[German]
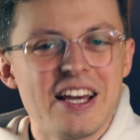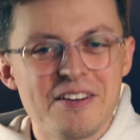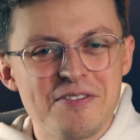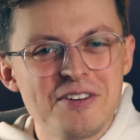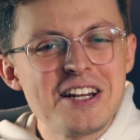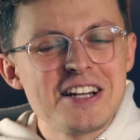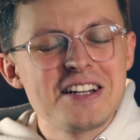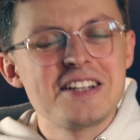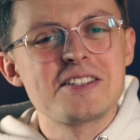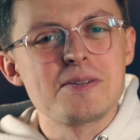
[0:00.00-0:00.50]
Ich
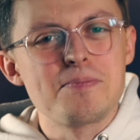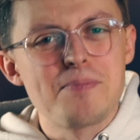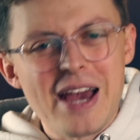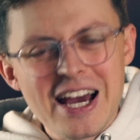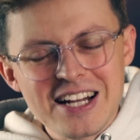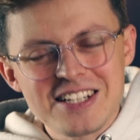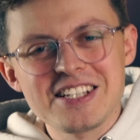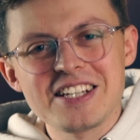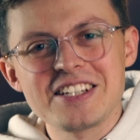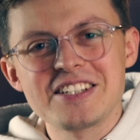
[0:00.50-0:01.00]
finde diese
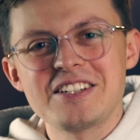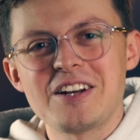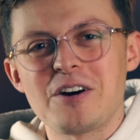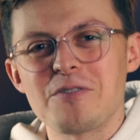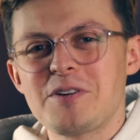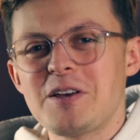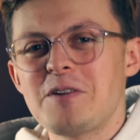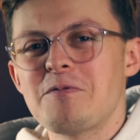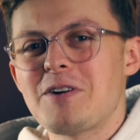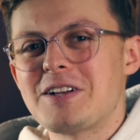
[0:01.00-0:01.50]
Bärtierchen
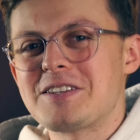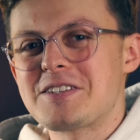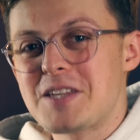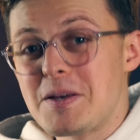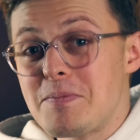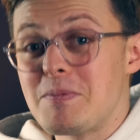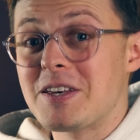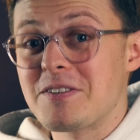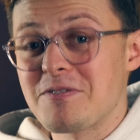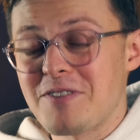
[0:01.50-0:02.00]
auf jeden Fall
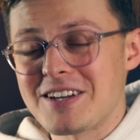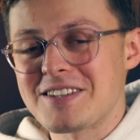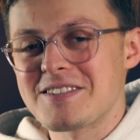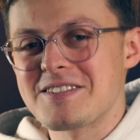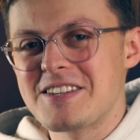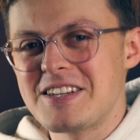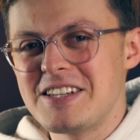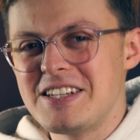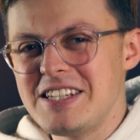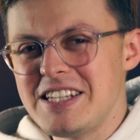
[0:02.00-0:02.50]
ziemlich
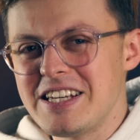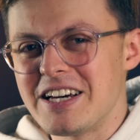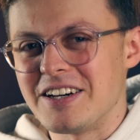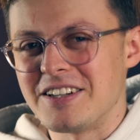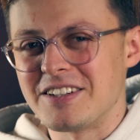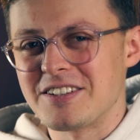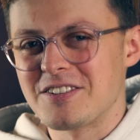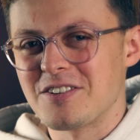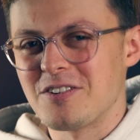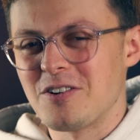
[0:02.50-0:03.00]

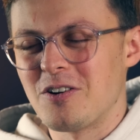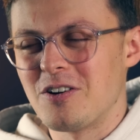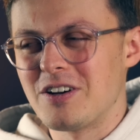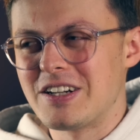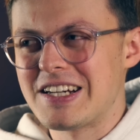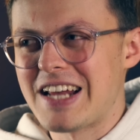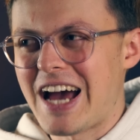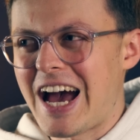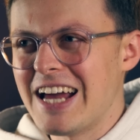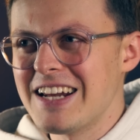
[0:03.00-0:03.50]
faszinierend.
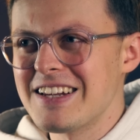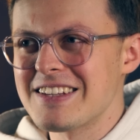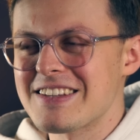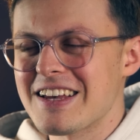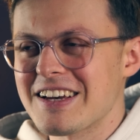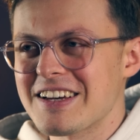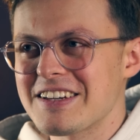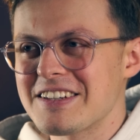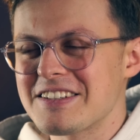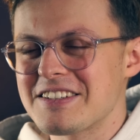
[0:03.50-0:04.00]
Und eine
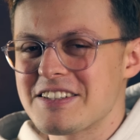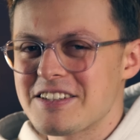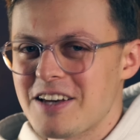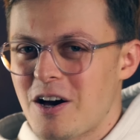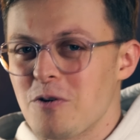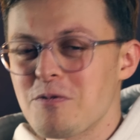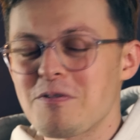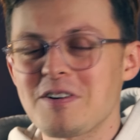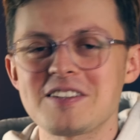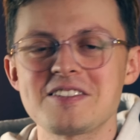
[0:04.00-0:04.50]
Sache, die ich
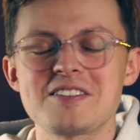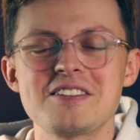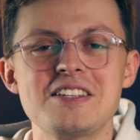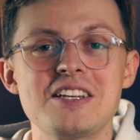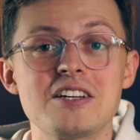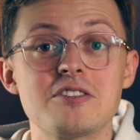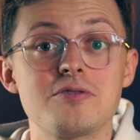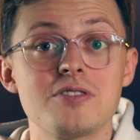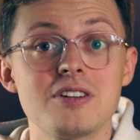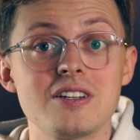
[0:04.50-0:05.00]
auch
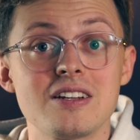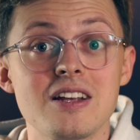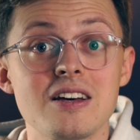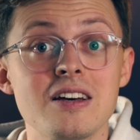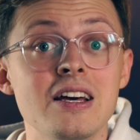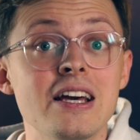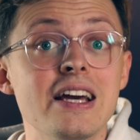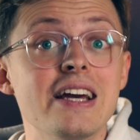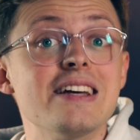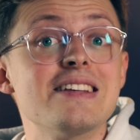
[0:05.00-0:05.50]
faszinierend
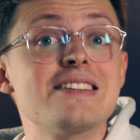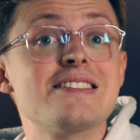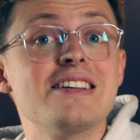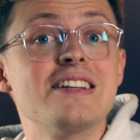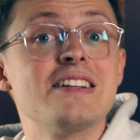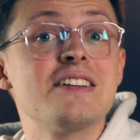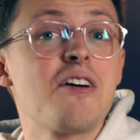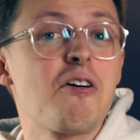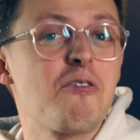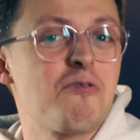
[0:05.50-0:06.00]
finde,
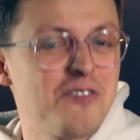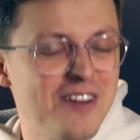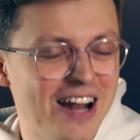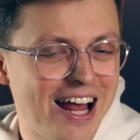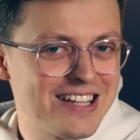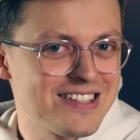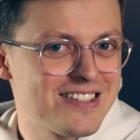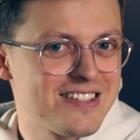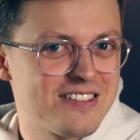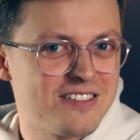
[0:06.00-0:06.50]
sind
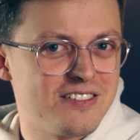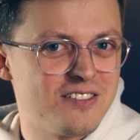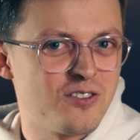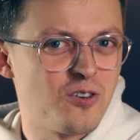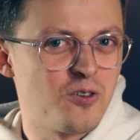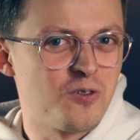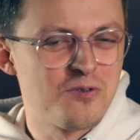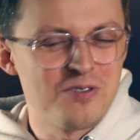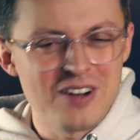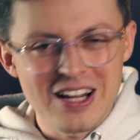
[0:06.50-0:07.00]
Pflanzen.
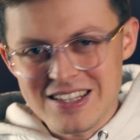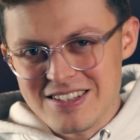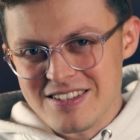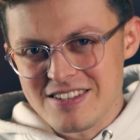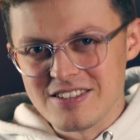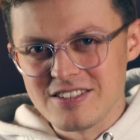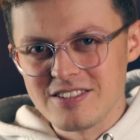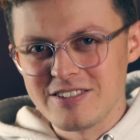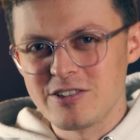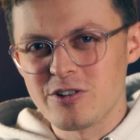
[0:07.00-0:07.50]
Und
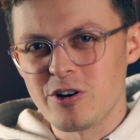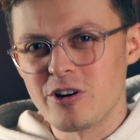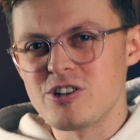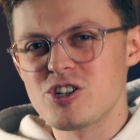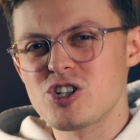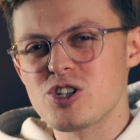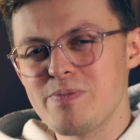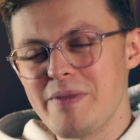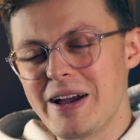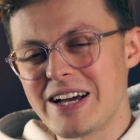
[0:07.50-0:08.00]
Pflanzen
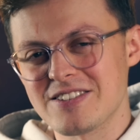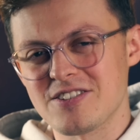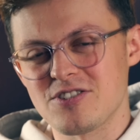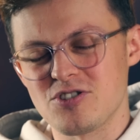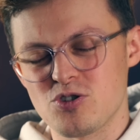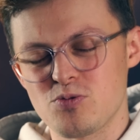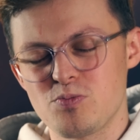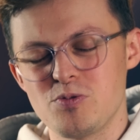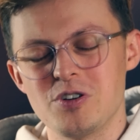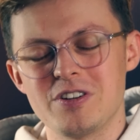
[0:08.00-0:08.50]
können
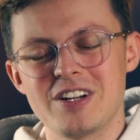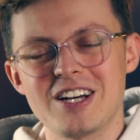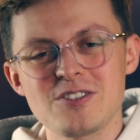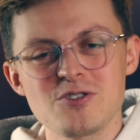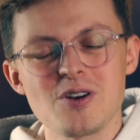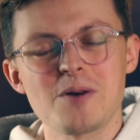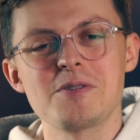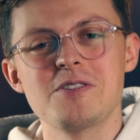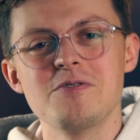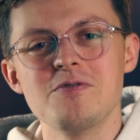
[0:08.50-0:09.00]
Schmerzen spüren.
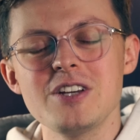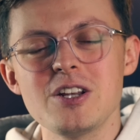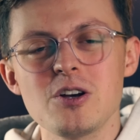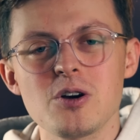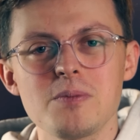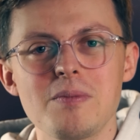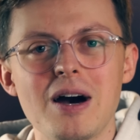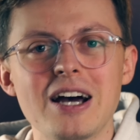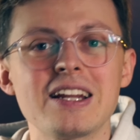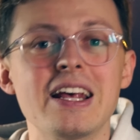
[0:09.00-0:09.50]
Dazu habe ich ein
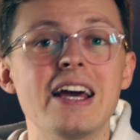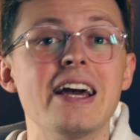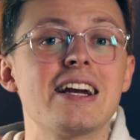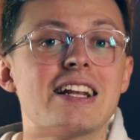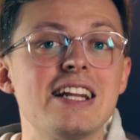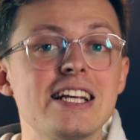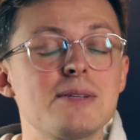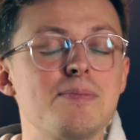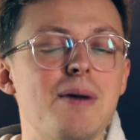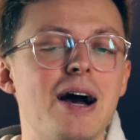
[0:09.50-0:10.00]
Video gemacht.
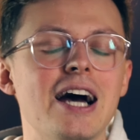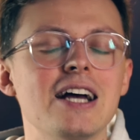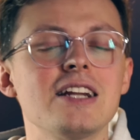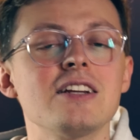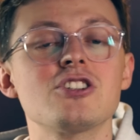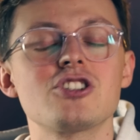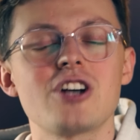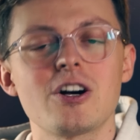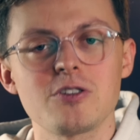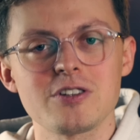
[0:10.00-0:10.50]
Klickt mal
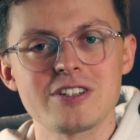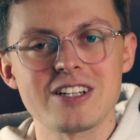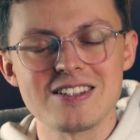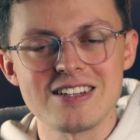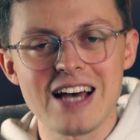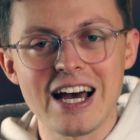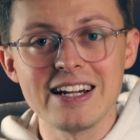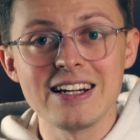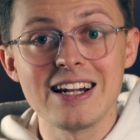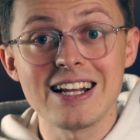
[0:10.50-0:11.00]
an, schaut euch
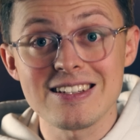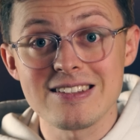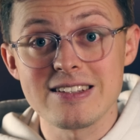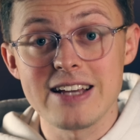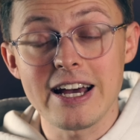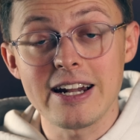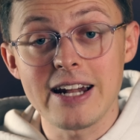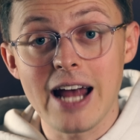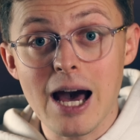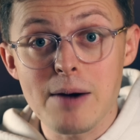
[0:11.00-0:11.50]
das an, lasst
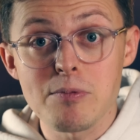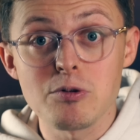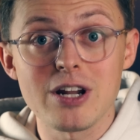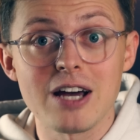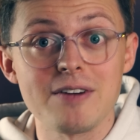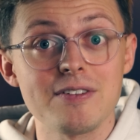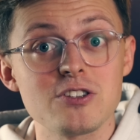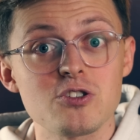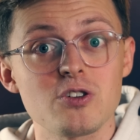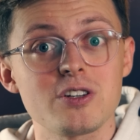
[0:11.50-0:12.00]
gerne ein Abo
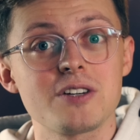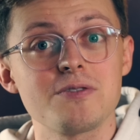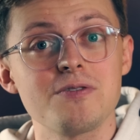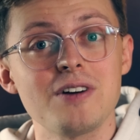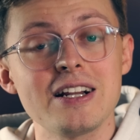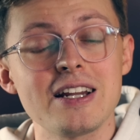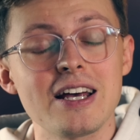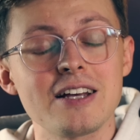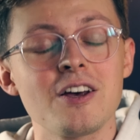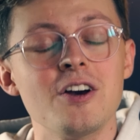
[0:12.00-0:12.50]
da, wenn es euch
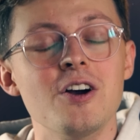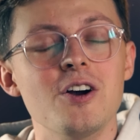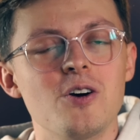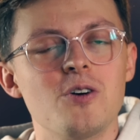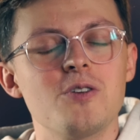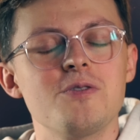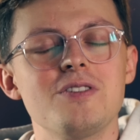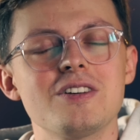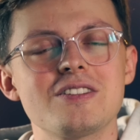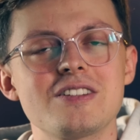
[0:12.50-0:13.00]
gefallen hat.
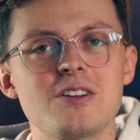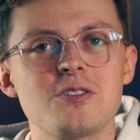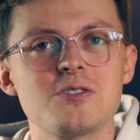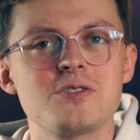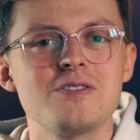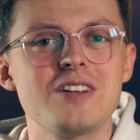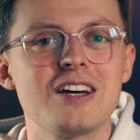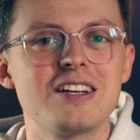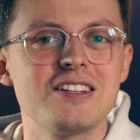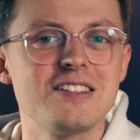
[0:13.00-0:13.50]
Und wir sehen
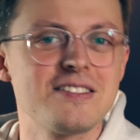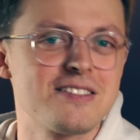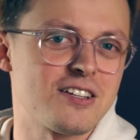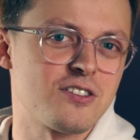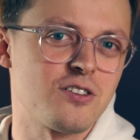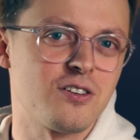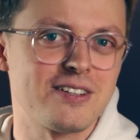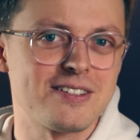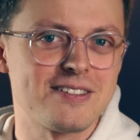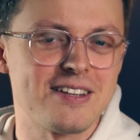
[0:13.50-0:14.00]
uns wieder
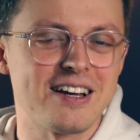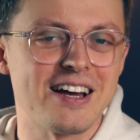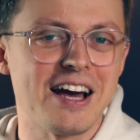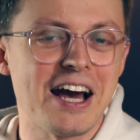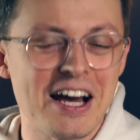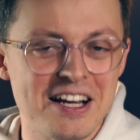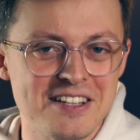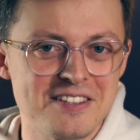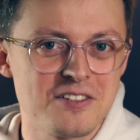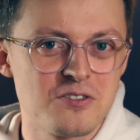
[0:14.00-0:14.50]
Dienstag, Donnerstag,
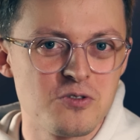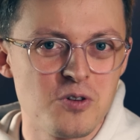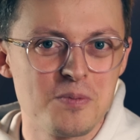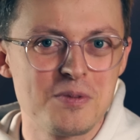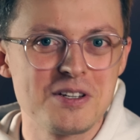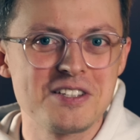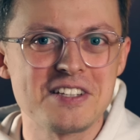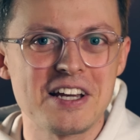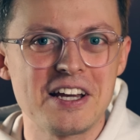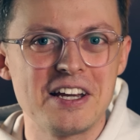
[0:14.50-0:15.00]
18 Uhr.
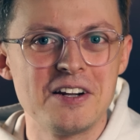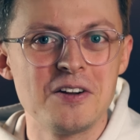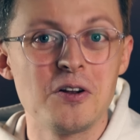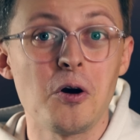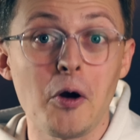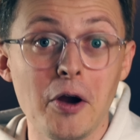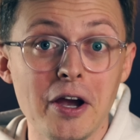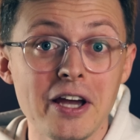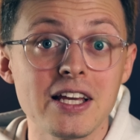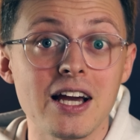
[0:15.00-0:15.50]
Bis dahin,
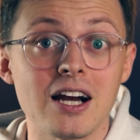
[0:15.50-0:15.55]
euer